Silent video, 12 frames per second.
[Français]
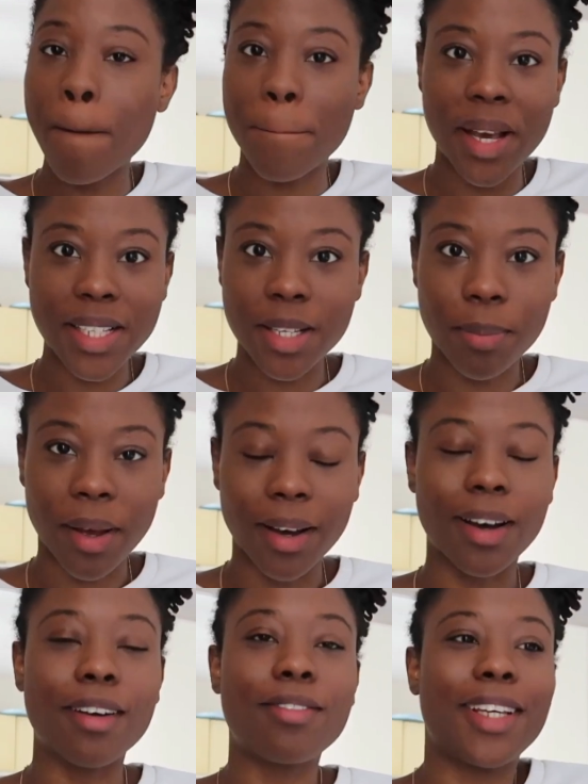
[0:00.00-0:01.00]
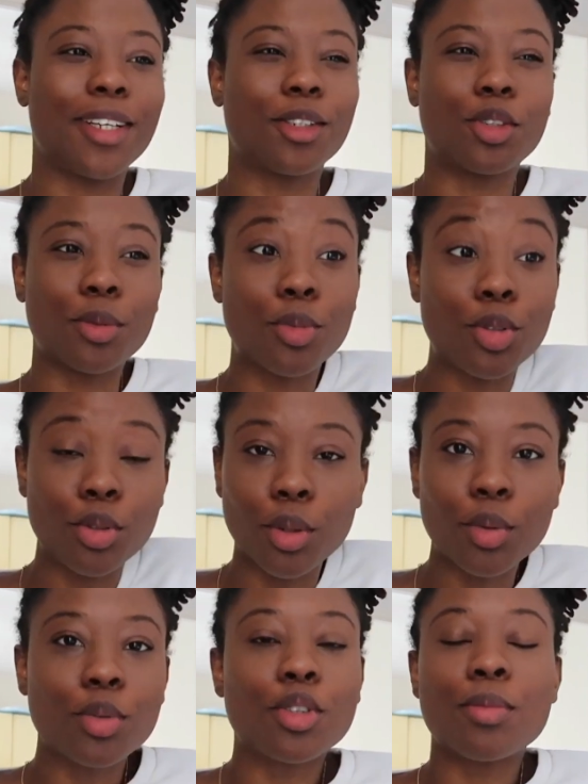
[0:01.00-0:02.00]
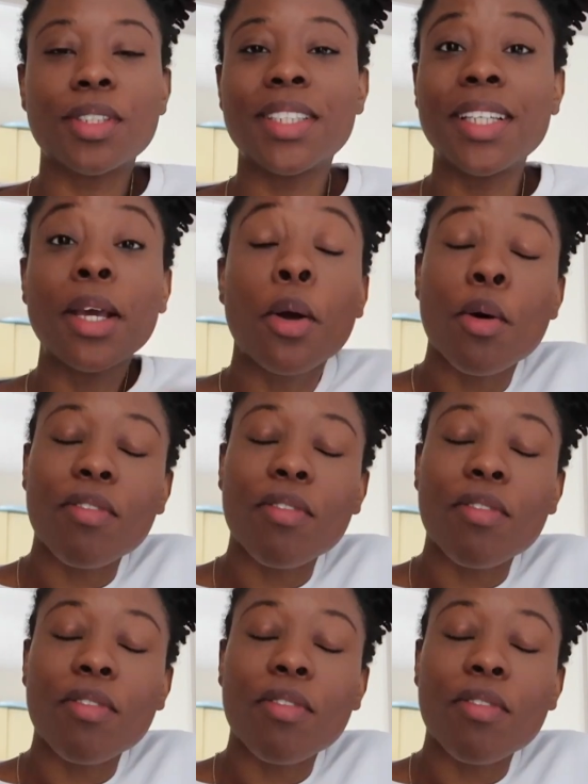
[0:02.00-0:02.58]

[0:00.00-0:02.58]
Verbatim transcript: mais c'est pas grave, et que je me secoue, je me dis,